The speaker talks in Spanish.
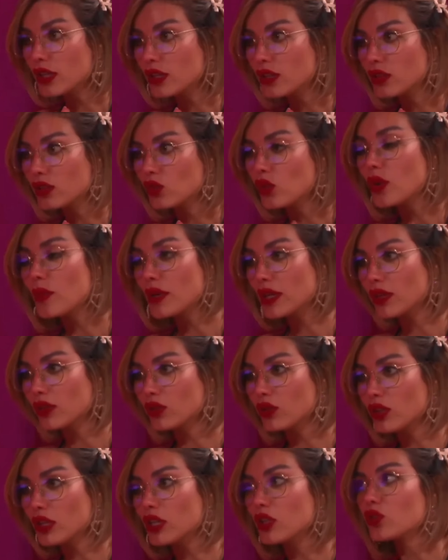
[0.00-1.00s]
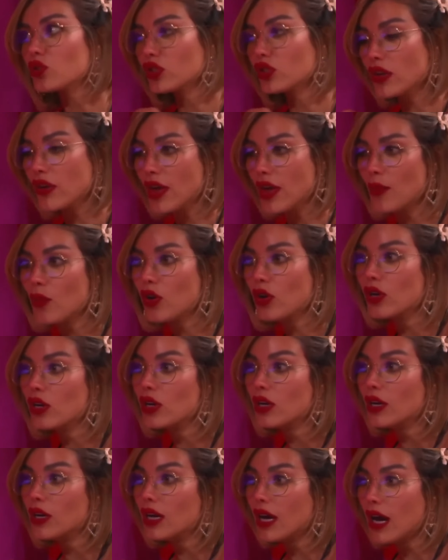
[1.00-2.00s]
Tuve mis razones, tuve mis razones,
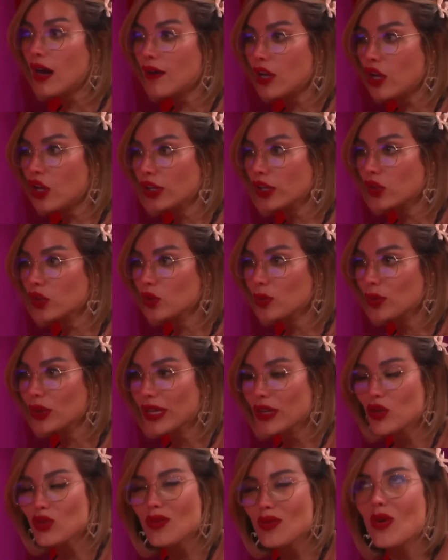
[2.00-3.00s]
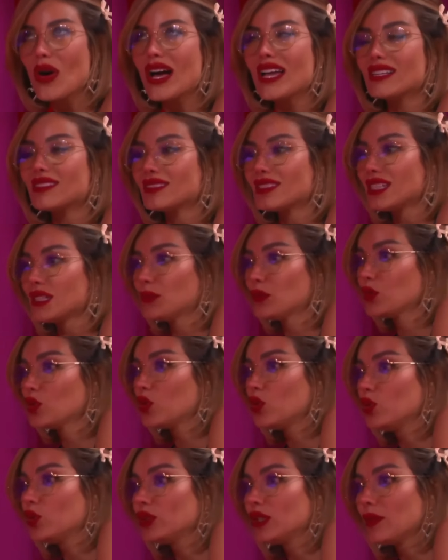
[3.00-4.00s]
nosotras habíamos hablado en el grupo que no
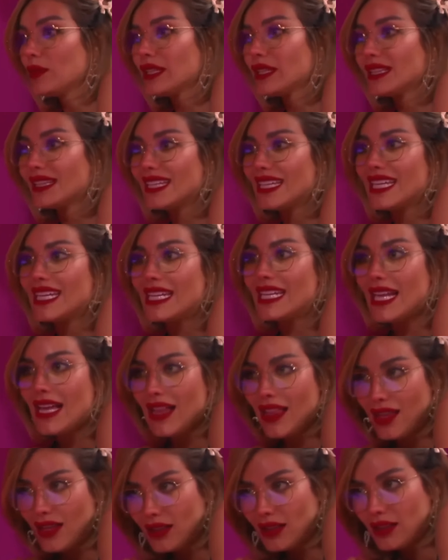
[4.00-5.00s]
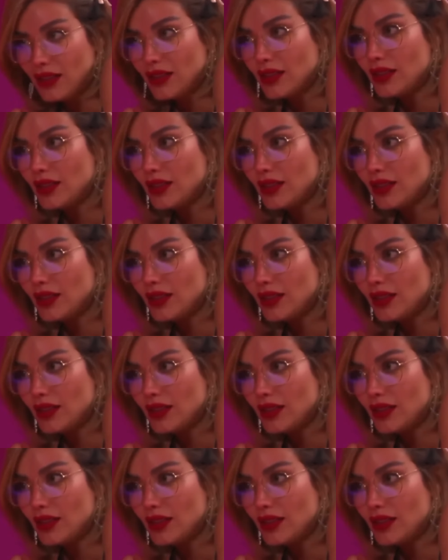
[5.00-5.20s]
íbamos a decir absolutamente